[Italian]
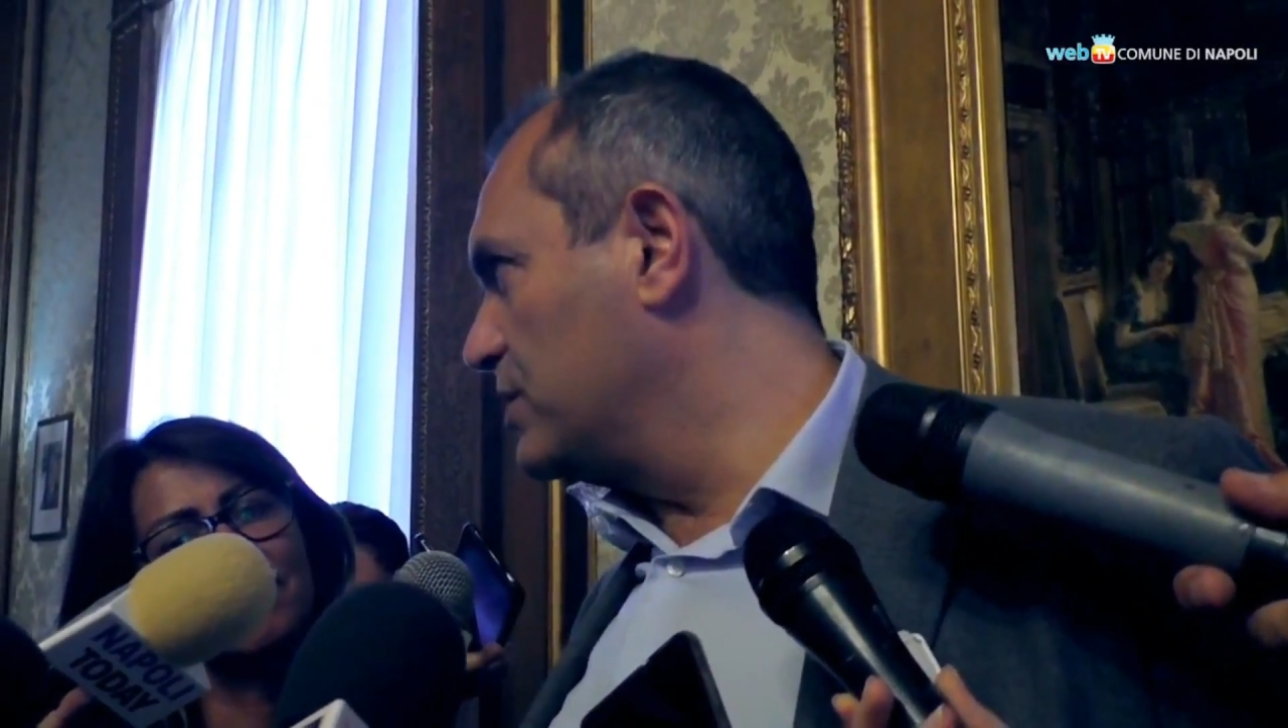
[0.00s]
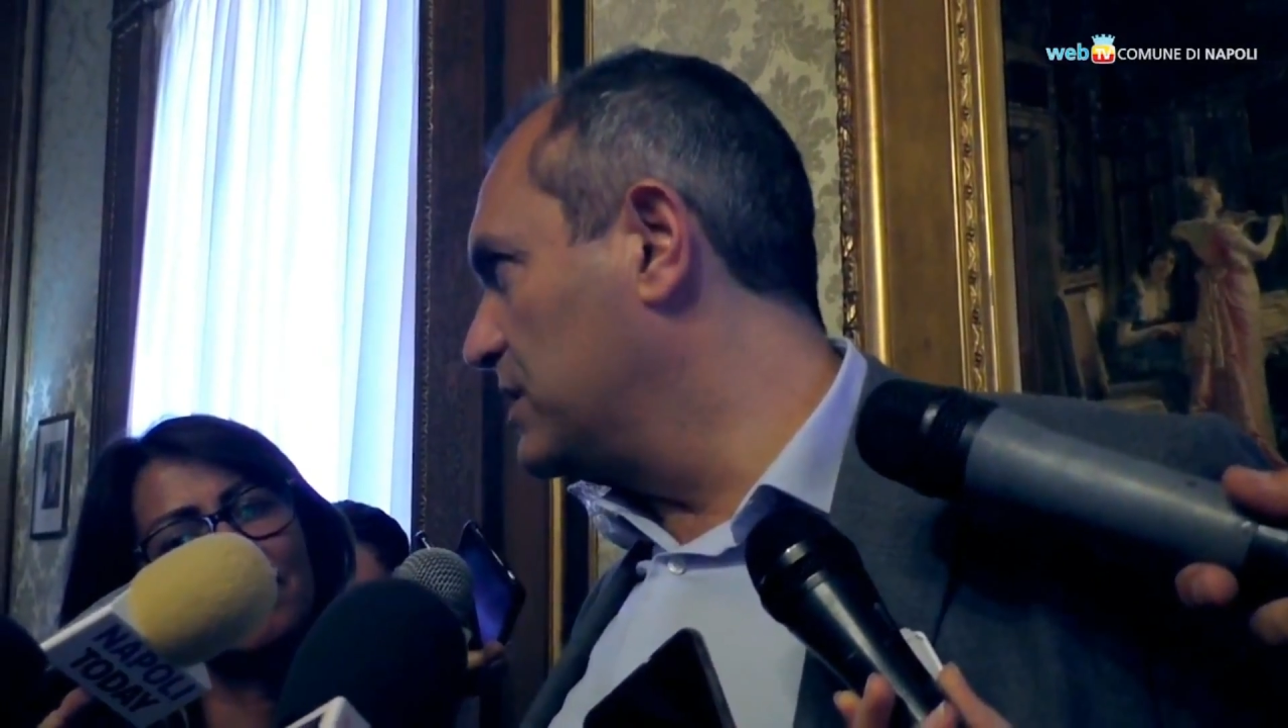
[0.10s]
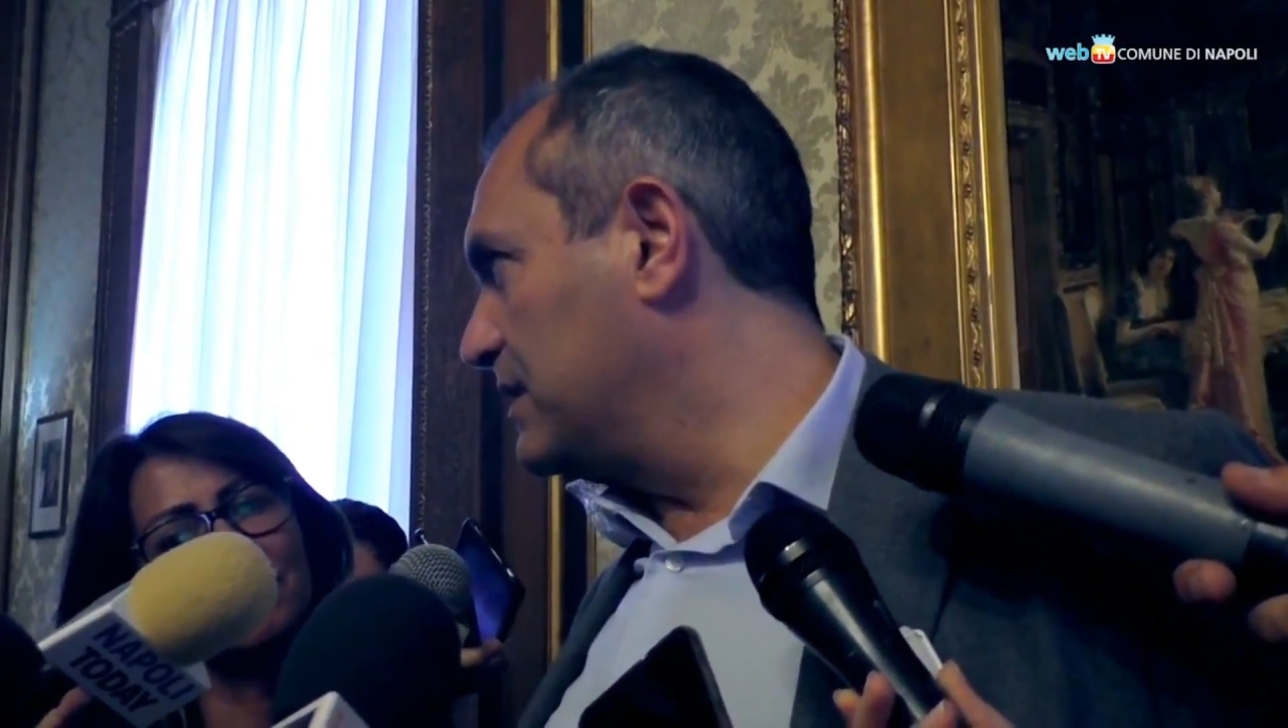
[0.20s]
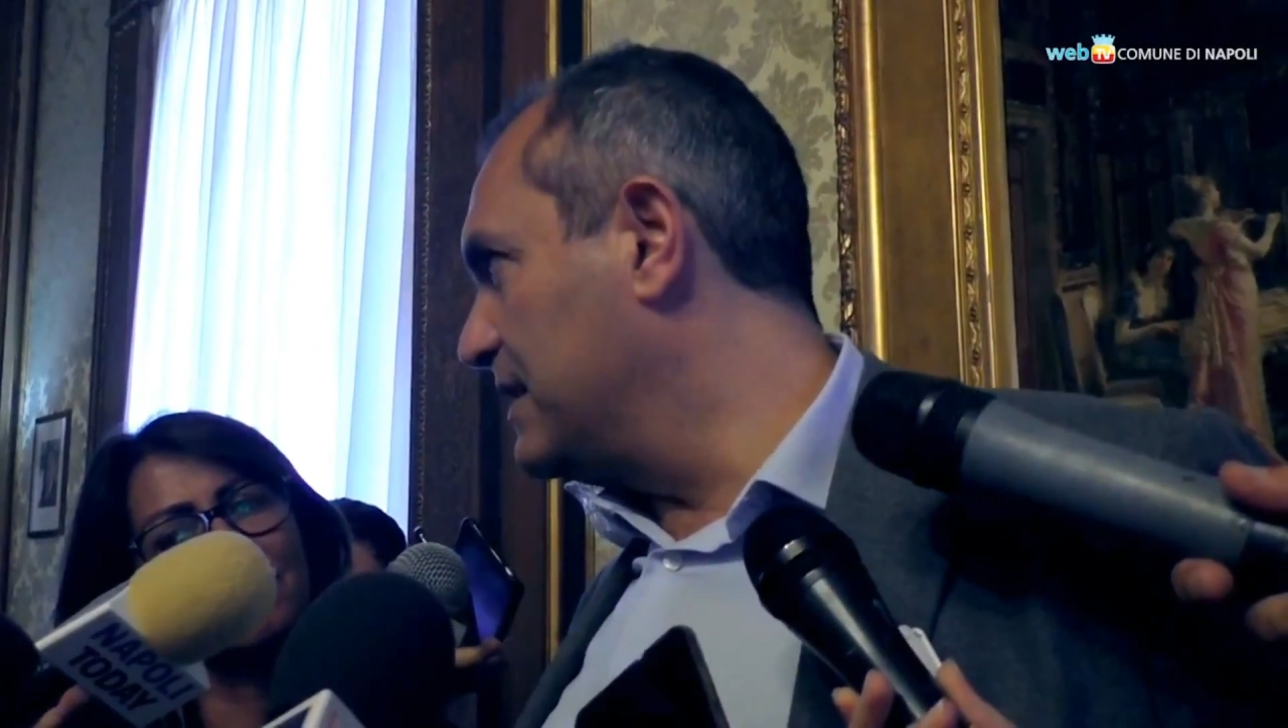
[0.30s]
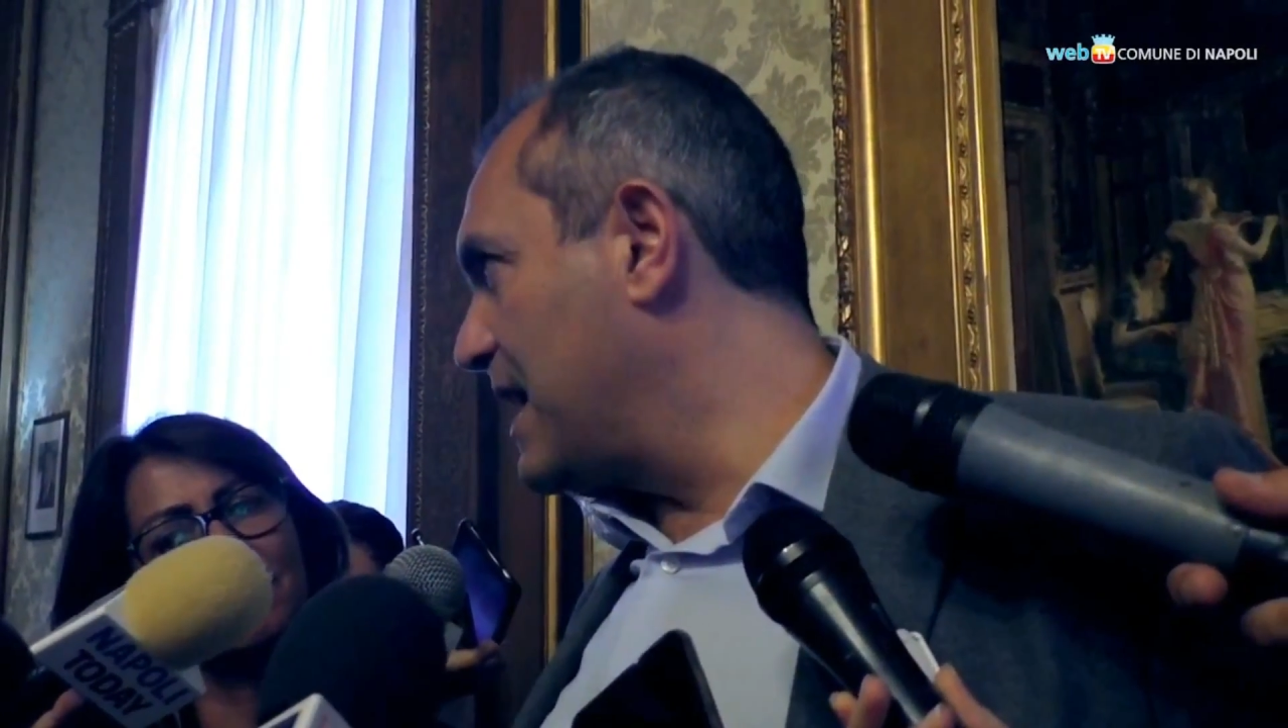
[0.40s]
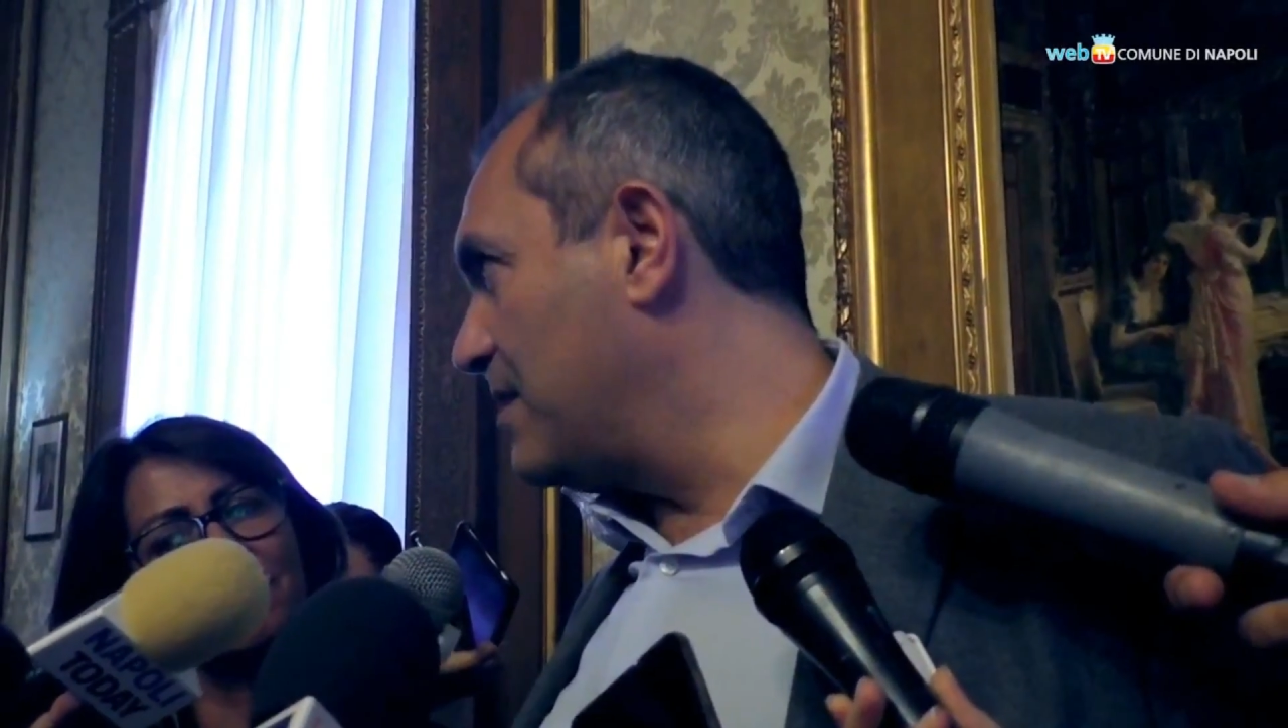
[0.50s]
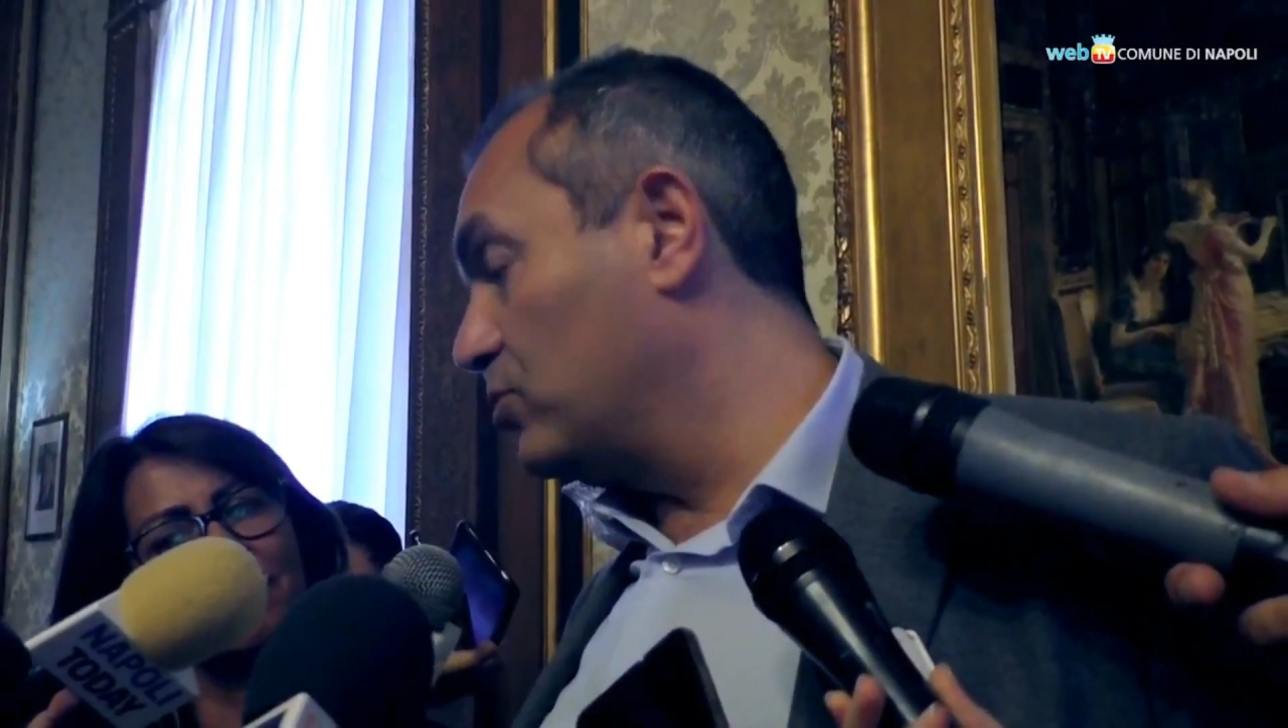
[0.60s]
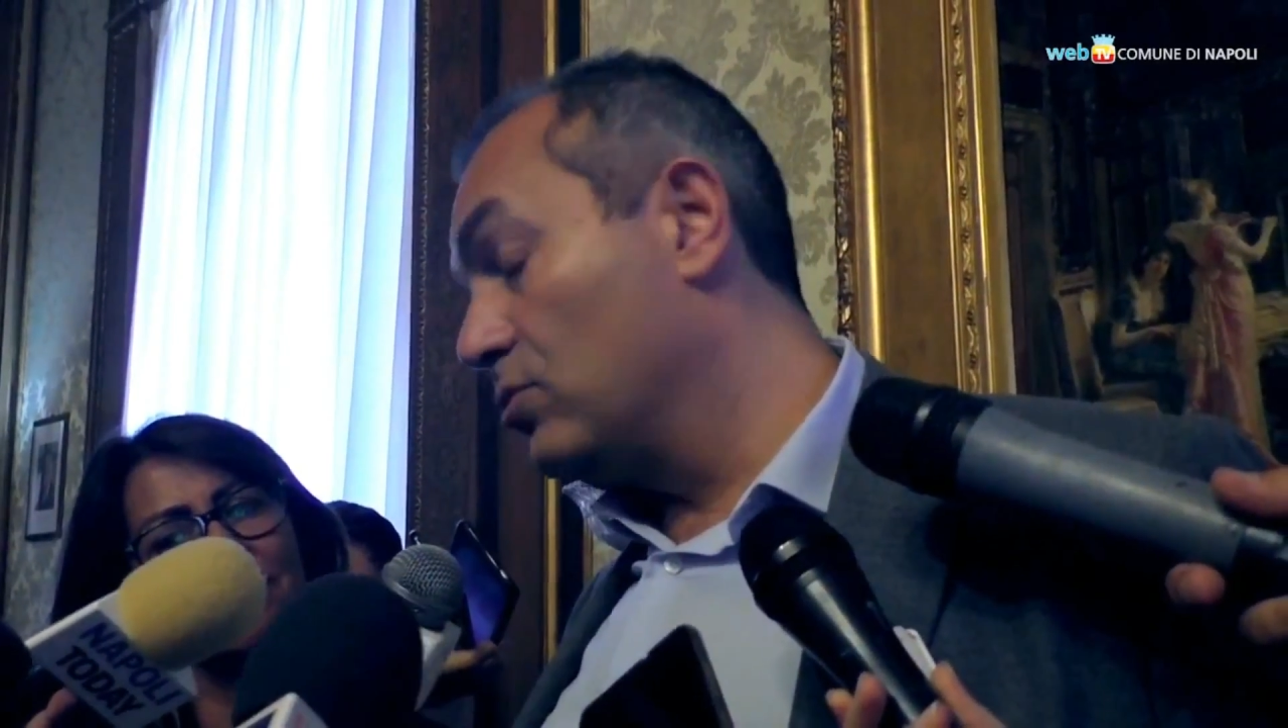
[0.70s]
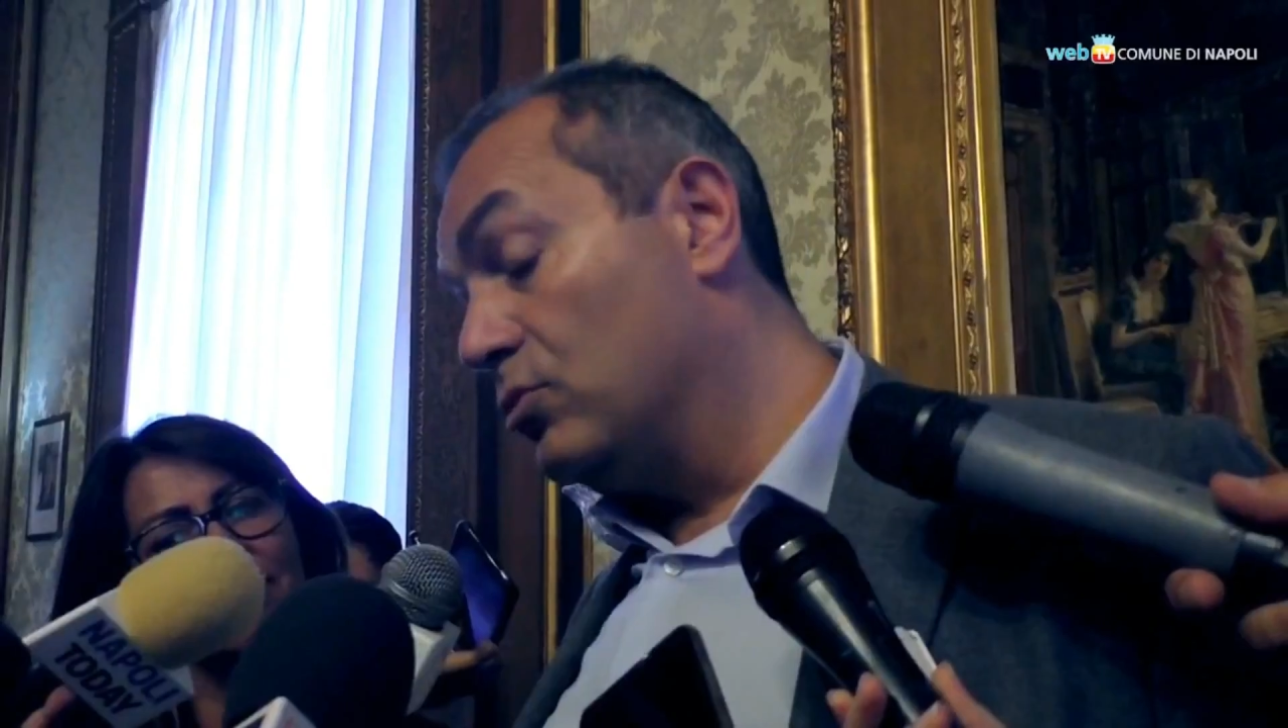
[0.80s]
città di Napoli,